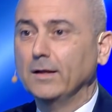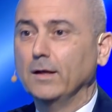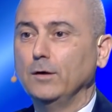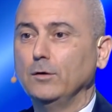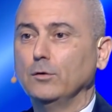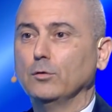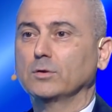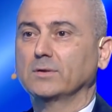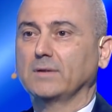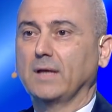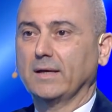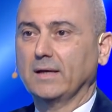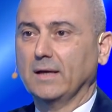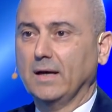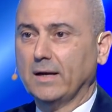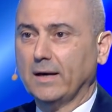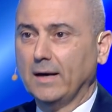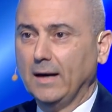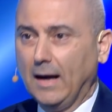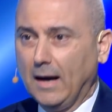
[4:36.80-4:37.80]
انه
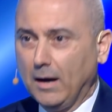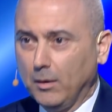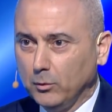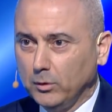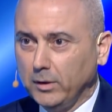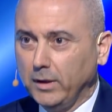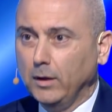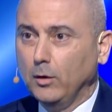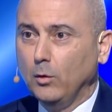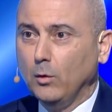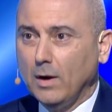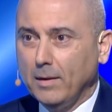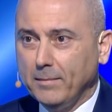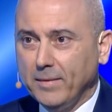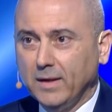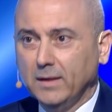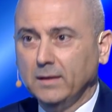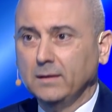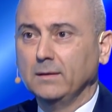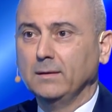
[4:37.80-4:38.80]
التيار العوني هو
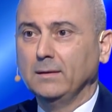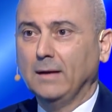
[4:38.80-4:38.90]
من